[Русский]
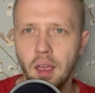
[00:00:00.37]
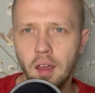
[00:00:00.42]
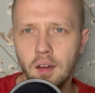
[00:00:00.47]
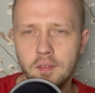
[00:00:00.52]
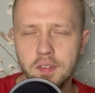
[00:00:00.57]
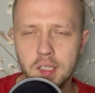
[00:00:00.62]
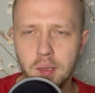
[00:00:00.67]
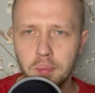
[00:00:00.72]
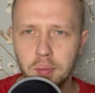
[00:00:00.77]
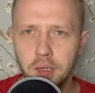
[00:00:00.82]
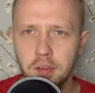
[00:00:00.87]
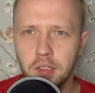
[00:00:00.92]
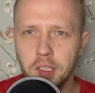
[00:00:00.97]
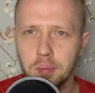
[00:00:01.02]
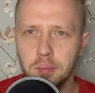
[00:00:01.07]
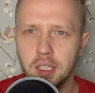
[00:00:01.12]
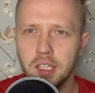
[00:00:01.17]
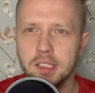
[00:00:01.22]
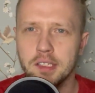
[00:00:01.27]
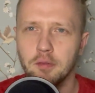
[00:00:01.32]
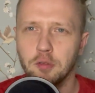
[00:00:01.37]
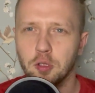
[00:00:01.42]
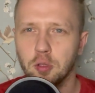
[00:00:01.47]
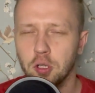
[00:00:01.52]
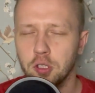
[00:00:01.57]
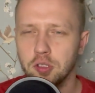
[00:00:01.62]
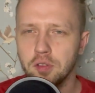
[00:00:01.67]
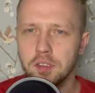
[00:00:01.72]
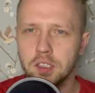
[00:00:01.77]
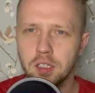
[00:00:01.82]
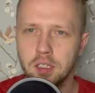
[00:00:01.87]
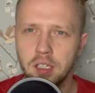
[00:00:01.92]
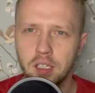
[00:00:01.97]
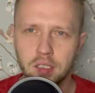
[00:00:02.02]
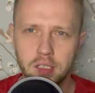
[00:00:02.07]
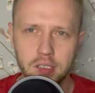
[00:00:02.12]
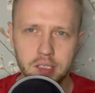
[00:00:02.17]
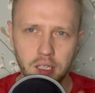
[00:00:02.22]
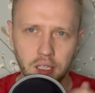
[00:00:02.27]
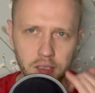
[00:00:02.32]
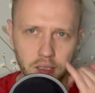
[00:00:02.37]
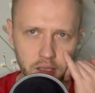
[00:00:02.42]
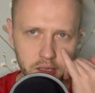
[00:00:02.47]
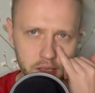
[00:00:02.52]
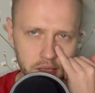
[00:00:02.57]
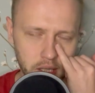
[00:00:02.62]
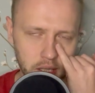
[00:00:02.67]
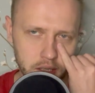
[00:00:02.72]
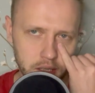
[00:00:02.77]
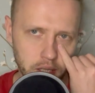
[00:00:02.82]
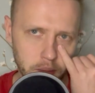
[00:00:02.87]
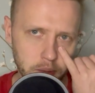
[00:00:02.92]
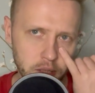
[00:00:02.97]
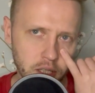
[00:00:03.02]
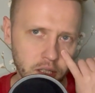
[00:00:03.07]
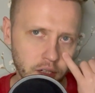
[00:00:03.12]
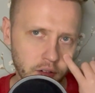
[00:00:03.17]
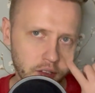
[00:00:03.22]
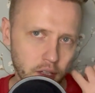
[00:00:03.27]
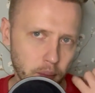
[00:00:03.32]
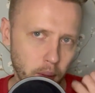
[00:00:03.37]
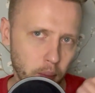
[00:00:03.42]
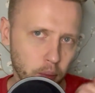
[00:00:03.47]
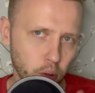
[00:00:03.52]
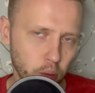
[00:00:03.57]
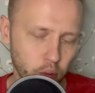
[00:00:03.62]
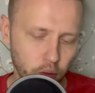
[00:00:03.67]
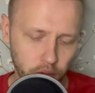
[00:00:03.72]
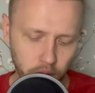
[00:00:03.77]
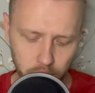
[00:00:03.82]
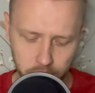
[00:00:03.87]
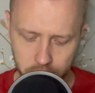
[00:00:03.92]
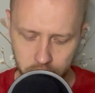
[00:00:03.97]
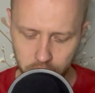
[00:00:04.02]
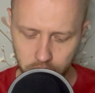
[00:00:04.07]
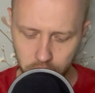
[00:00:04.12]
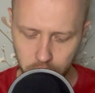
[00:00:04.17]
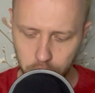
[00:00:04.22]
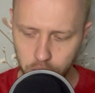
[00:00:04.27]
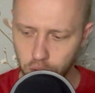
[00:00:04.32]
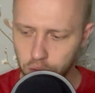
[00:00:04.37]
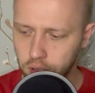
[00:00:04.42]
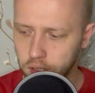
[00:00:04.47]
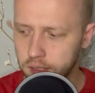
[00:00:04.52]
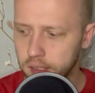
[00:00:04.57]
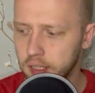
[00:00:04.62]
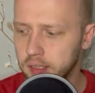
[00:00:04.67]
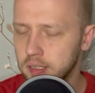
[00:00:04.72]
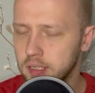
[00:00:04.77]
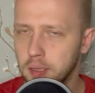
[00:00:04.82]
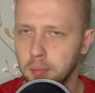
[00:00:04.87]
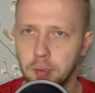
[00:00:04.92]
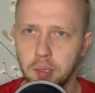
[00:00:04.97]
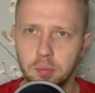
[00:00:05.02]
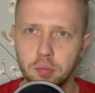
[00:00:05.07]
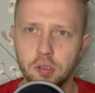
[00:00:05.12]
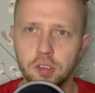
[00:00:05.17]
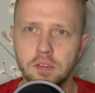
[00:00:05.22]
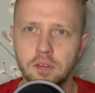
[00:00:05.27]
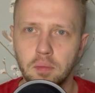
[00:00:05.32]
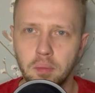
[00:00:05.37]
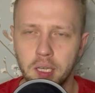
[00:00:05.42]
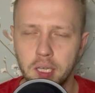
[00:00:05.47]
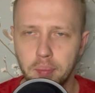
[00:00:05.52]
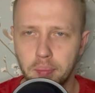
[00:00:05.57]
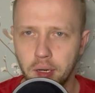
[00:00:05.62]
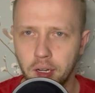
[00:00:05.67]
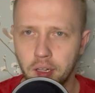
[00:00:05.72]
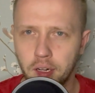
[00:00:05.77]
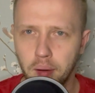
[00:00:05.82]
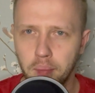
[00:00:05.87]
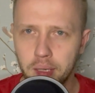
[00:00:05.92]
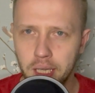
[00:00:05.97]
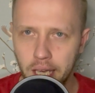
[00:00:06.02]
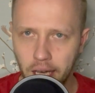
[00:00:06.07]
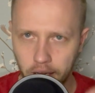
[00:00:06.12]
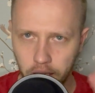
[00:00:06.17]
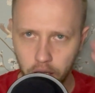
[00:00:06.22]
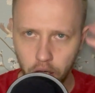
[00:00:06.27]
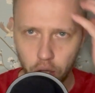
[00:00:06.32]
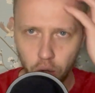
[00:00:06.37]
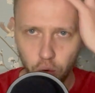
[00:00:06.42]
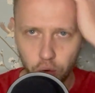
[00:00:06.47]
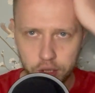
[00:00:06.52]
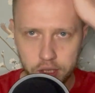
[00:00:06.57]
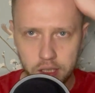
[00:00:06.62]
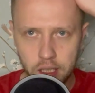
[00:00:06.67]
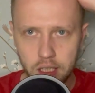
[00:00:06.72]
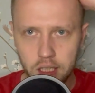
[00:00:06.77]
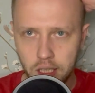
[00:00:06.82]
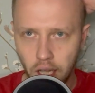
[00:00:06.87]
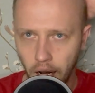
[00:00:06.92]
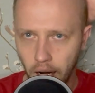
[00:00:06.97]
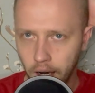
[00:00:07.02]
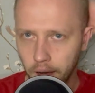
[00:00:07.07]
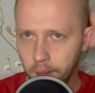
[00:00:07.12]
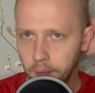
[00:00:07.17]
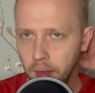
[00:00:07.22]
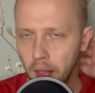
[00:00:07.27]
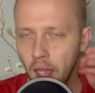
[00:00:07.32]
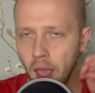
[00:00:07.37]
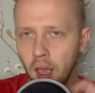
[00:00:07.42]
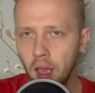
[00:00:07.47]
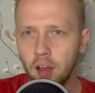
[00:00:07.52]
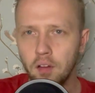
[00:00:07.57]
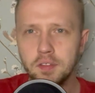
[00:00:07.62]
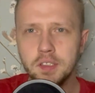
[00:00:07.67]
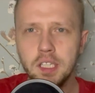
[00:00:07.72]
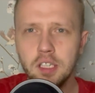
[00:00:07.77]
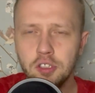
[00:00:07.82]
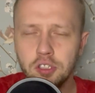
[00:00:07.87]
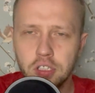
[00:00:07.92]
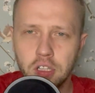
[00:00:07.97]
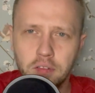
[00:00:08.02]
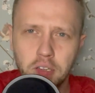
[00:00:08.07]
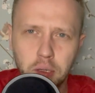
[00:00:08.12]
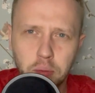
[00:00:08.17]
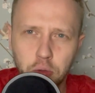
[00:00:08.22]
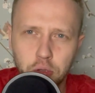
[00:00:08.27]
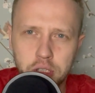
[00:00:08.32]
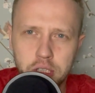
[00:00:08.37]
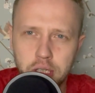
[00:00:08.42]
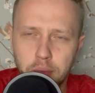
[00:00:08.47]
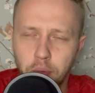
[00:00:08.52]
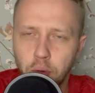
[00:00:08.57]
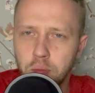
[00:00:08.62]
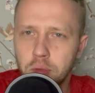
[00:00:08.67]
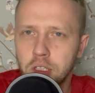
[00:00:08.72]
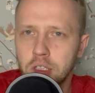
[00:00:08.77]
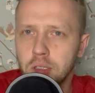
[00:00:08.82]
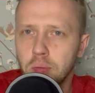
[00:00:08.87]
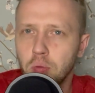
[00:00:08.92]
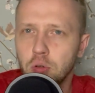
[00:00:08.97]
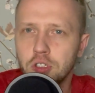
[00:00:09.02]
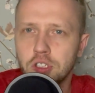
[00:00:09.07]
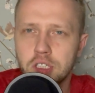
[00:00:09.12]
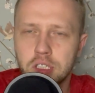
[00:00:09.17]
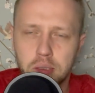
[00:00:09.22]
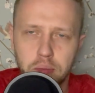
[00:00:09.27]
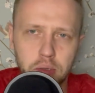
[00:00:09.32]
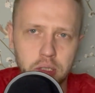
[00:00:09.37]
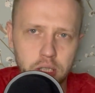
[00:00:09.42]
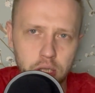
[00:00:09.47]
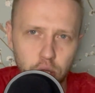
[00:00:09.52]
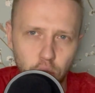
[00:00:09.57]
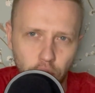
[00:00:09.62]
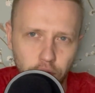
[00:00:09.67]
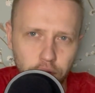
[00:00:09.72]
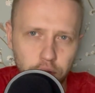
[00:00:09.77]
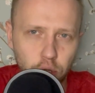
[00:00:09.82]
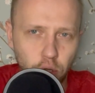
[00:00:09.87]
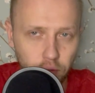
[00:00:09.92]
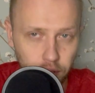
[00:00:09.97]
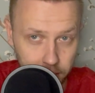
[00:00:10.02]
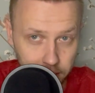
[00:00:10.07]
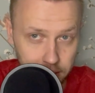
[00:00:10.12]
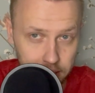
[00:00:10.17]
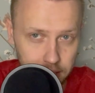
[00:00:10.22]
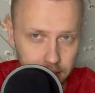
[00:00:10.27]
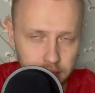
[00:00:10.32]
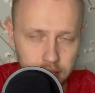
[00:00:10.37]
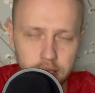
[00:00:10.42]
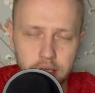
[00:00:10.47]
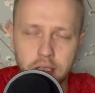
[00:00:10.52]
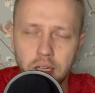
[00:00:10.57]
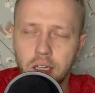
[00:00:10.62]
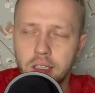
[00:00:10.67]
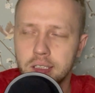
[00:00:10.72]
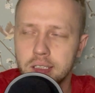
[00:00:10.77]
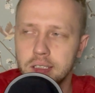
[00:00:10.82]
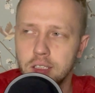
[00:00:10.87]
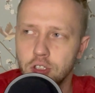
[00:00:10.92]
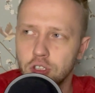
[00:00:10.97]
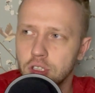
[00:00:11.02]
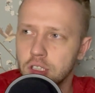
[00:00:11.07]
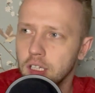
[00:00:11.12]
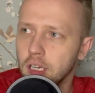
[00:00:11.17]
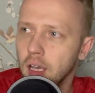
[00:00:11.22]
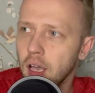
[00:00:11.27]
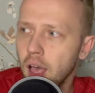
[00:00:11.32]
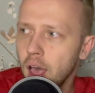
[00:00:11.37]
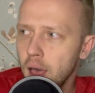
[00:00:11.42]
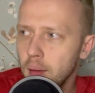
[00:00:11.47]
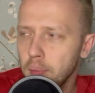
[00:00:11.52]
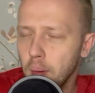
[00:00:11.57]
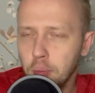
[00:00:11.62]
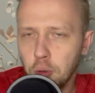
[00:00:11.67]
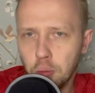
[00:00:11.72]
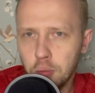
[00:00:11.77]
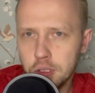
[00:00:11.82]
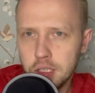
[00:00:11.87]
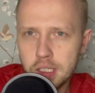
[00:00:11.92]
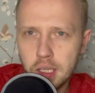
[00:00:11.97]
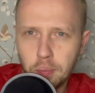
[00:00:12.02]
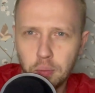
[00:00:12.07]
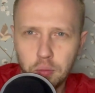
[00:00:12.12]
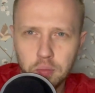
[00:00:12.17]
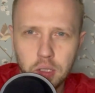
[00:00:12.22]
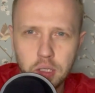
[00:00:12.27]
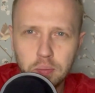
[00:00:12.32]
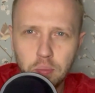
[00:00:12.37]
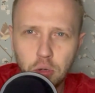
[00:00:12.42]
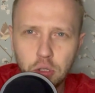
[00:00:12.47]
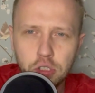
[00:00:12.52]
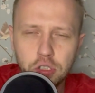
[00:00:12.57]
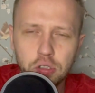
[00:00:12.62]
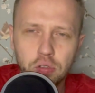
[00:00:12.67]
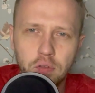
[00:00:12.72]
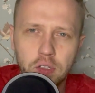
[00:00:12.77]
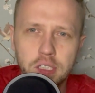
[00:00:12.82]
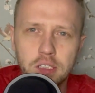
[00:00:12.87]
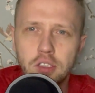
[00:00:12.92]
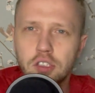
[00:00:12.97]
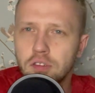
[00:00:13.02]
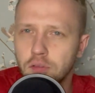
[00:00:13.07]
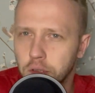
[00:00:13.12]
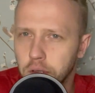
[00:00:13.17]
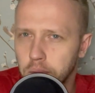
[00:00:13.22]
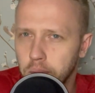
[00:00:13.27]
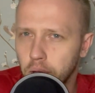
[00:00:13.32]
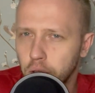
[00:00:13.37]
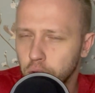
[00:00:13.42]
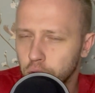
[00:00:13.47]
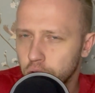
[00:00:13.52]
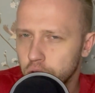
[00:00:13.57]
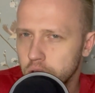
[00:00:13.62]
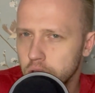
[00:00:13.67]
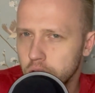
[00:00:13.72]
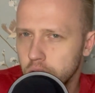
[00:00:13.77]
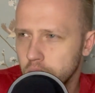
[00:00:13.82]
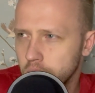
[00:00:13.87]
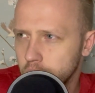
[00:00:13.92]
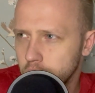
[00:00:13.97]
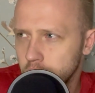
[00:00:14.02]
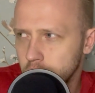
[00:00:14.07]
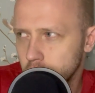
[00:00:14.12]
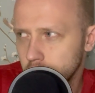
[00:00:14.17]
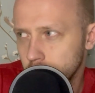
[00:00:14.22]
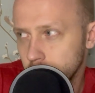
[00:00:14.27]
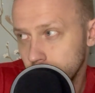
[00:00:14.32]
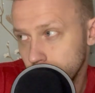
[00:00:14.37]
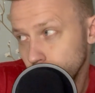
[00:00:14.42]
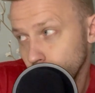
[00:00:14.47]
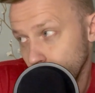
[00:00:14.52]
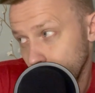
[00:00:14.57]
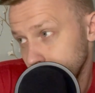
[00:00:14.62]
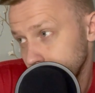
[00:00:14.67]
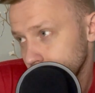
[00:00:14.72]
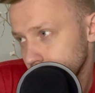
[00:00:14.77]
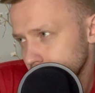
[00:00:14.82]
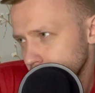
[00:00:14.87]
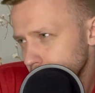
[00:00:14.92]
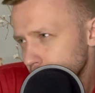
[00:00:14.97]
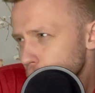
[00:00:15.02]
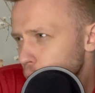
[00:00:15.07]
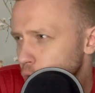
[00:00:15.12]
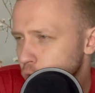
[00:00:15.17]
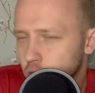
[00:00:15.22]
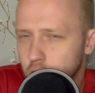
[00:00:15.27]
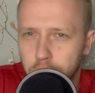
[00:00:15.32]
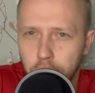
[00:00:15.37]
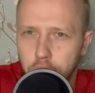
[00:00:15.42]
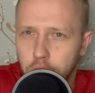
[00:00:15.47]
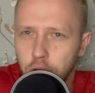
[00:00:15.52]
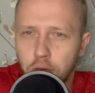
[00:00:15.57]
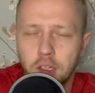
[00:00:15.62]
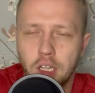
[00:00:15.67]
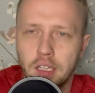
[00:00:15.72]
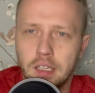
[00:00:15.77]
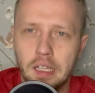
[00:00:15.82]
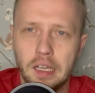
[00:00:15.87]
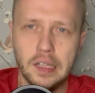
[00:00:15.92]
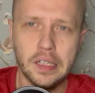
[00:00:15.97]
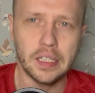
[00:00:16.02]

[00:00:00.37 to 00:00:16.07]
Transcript: Всем привет, меня зовут Корочев Сергей, это сайт Ассоциации репетиторов. Я попробую вам за две минуты рассказать о преимуществе моей программы Энк Курс. Итак, в день человек может запомнить не больше семи слов, новых единиц, да, лексических. Попробуйте запомнить больше, у вас ничего не получится. Ну, конечно, может быть, но вряд ли.